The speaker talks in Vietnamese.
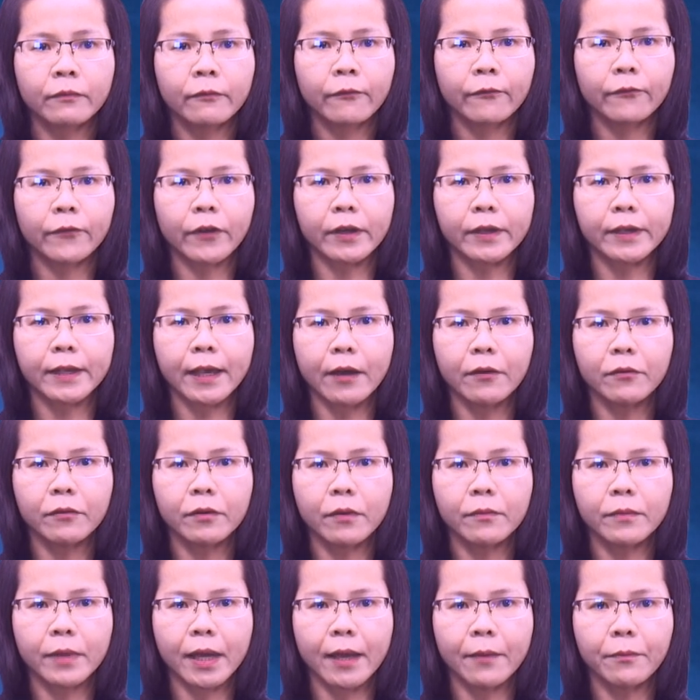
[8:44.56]
Phật giáo
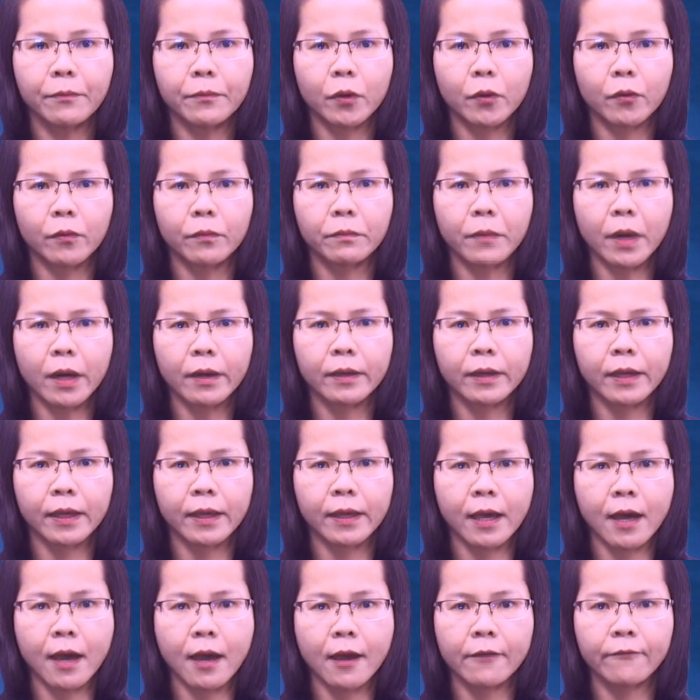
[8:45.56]
không ép buộc bất kỳ
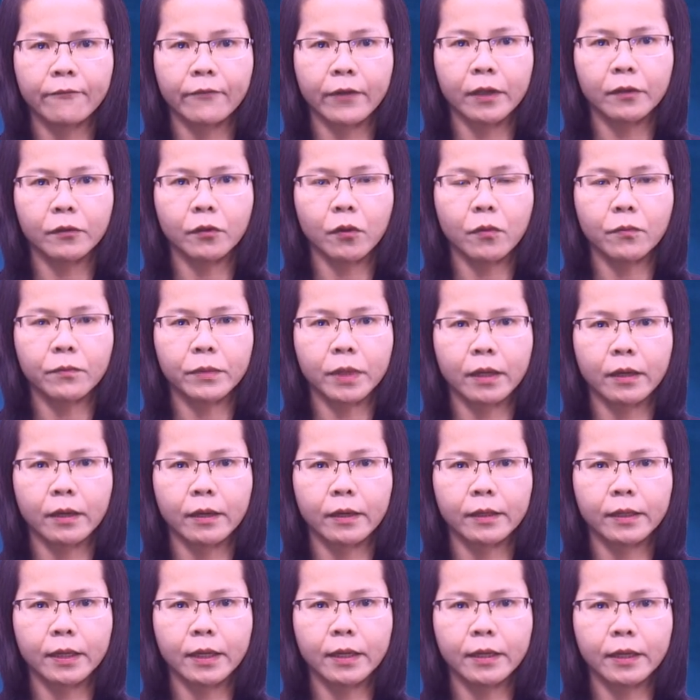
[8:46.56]
ai phải tôn
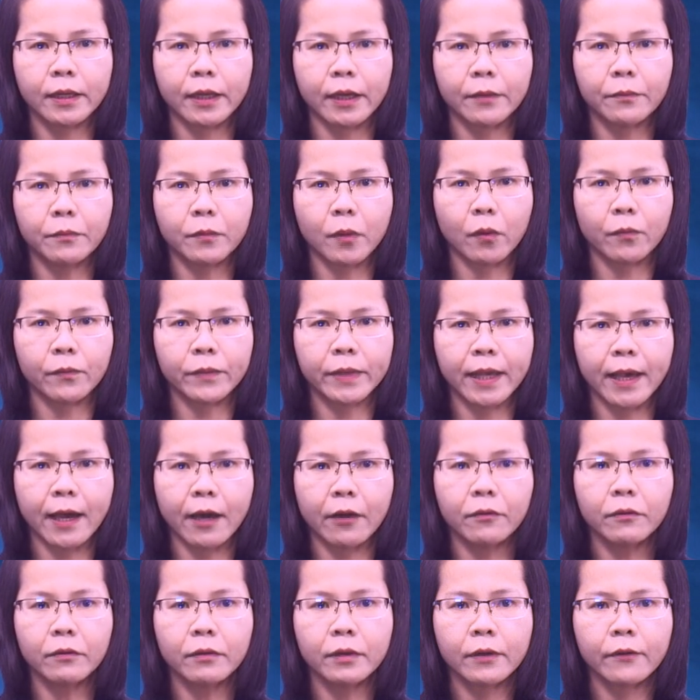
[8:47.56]
thờ kinh điển bổn
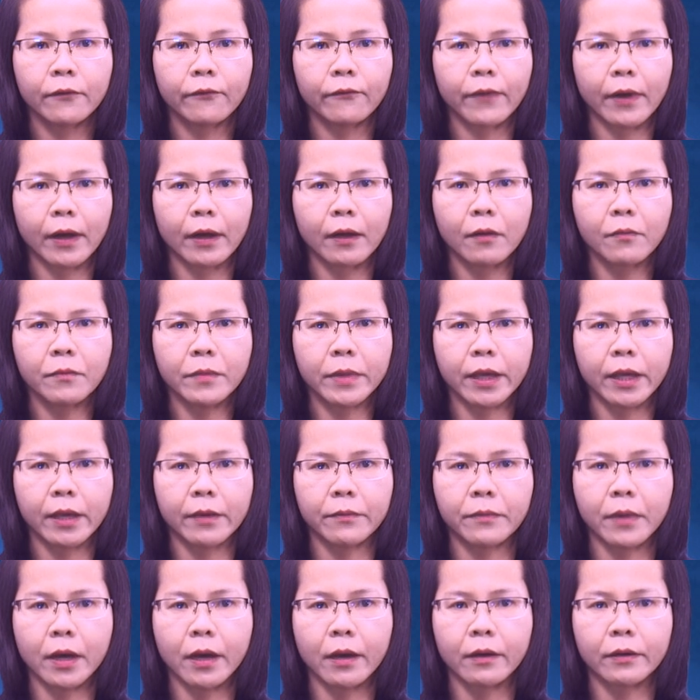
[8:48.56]
giáo và không
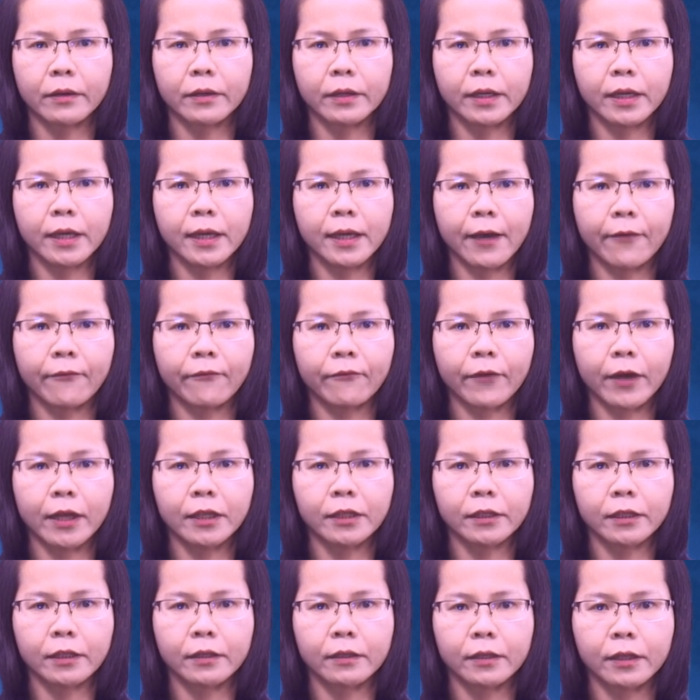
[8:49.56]
hiềm hận khi gặp phải
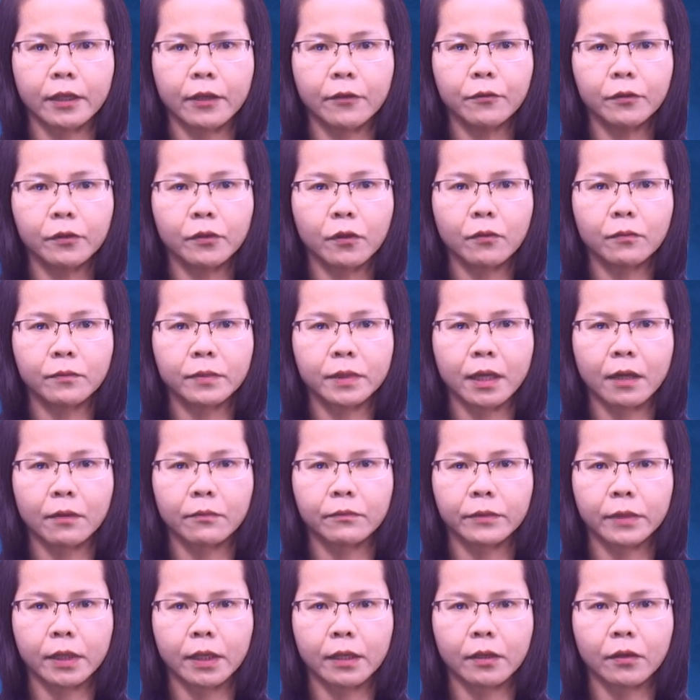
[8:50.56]
sự thiếu tôn
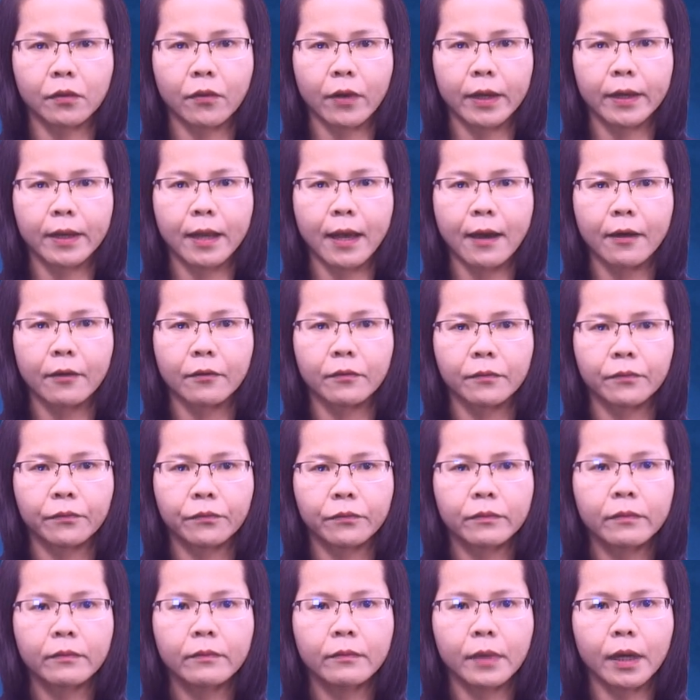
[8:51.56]
trọng từ ngoại đạo.
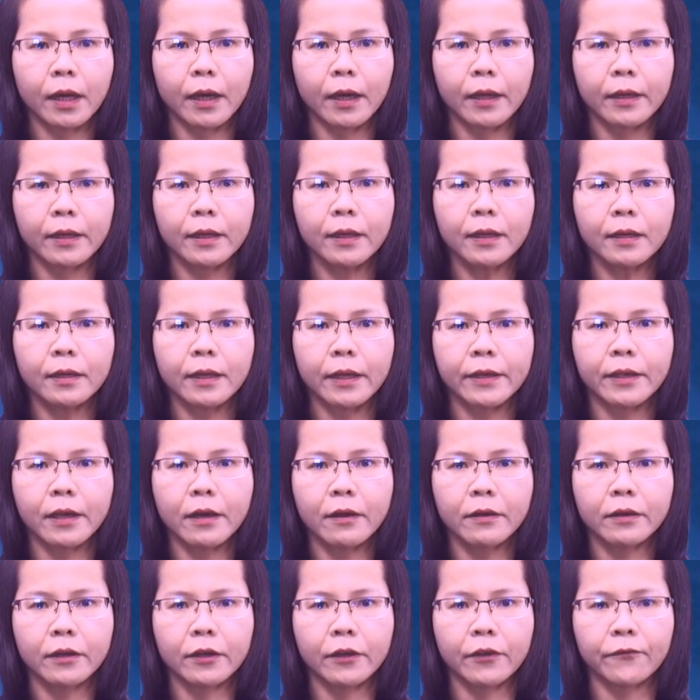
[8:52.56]
Ấy là do
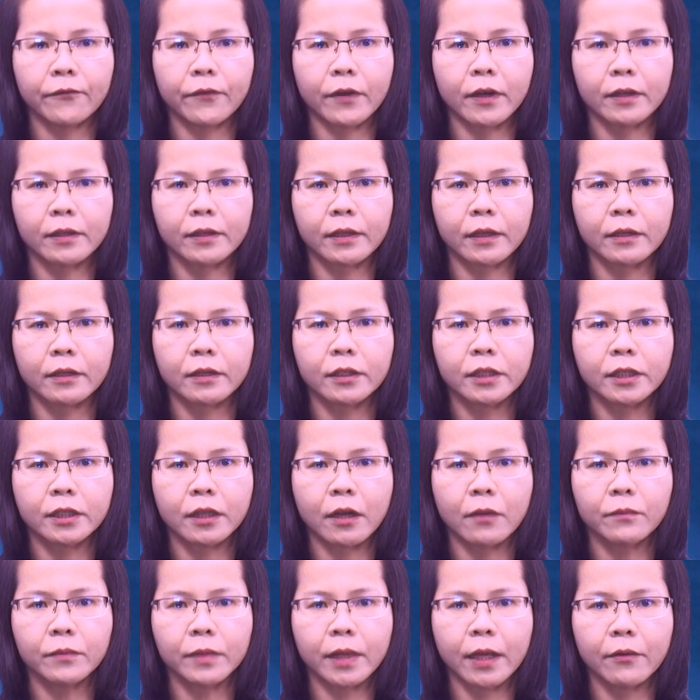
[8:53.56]
người Phật tử
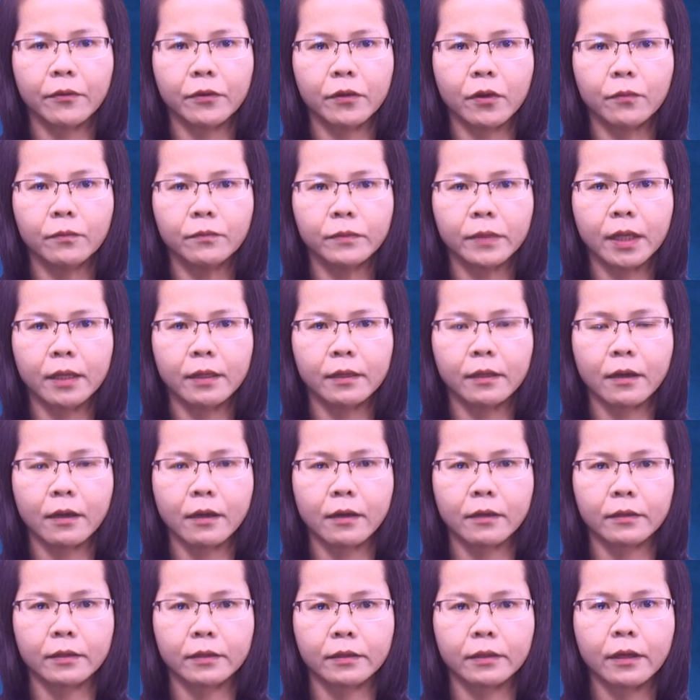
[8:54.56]
sống theo đúng tinh
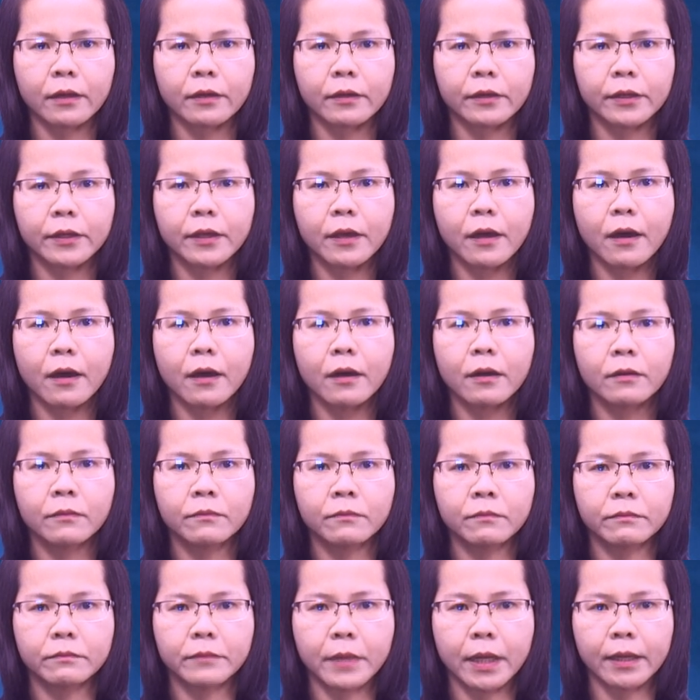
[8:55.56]
thần tự do,
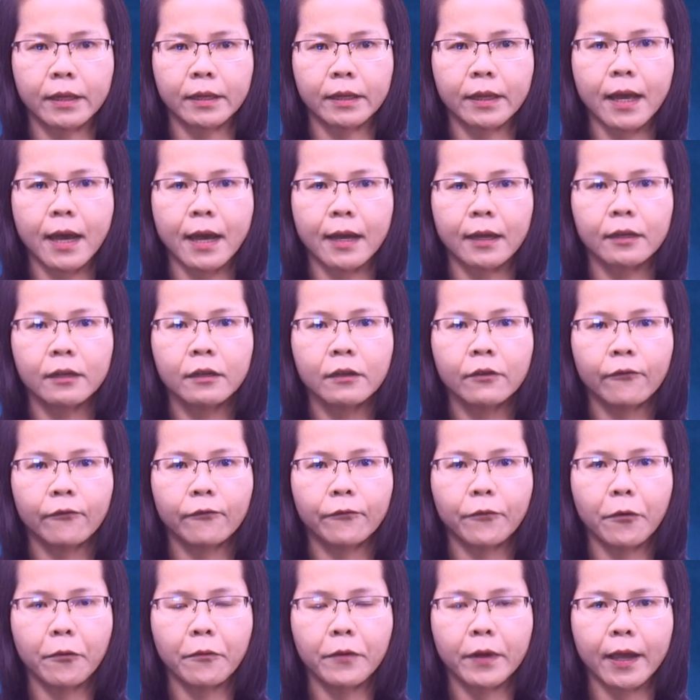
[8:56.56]
bình đẳng,
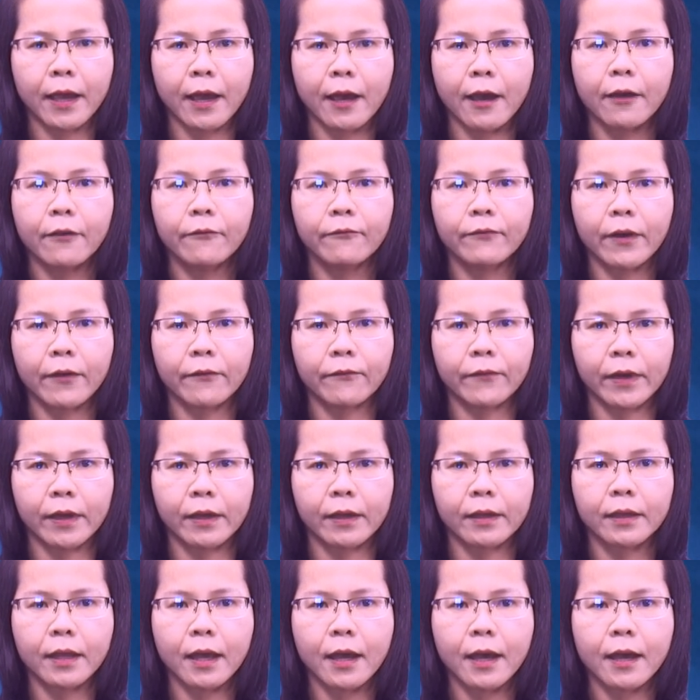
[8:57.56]
vô ngã và
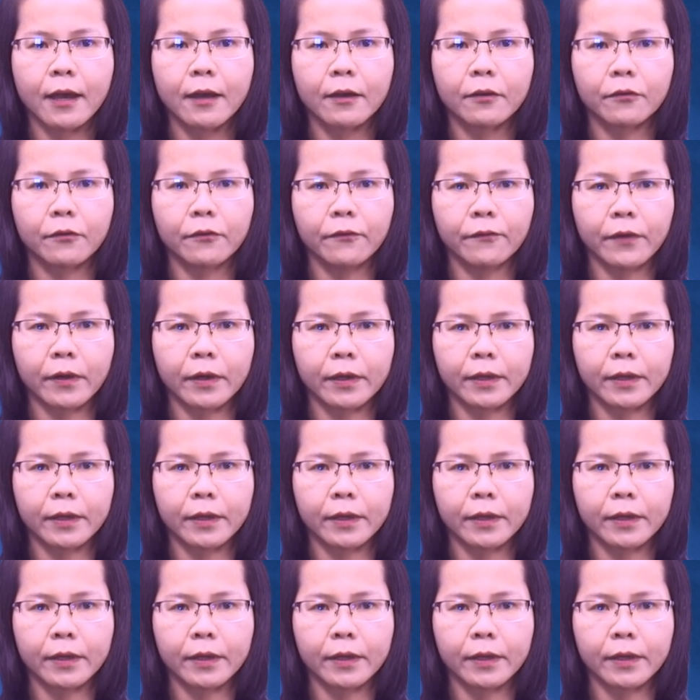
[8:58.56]
vị tha của Phật